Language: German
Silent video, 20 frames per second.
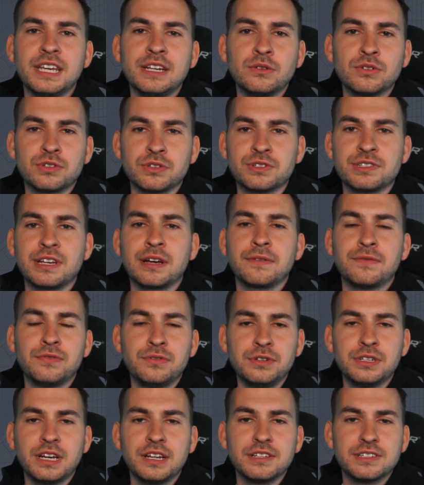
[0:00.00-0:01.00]
den du sozusagen
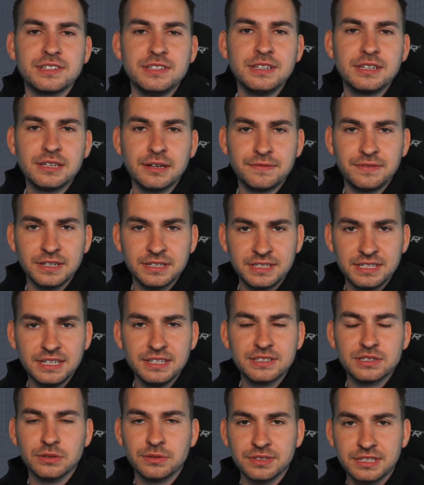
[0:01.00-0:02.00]
für deinen Sneaker
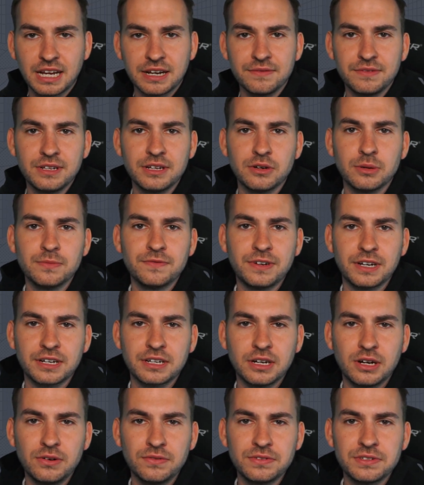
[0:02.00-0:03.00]
verdienst und dann wiederum
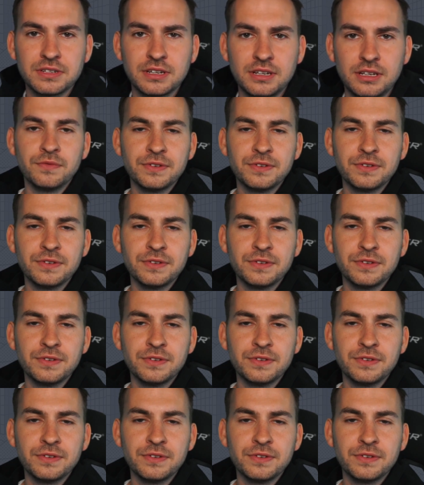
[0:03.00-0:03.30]
verkaufst.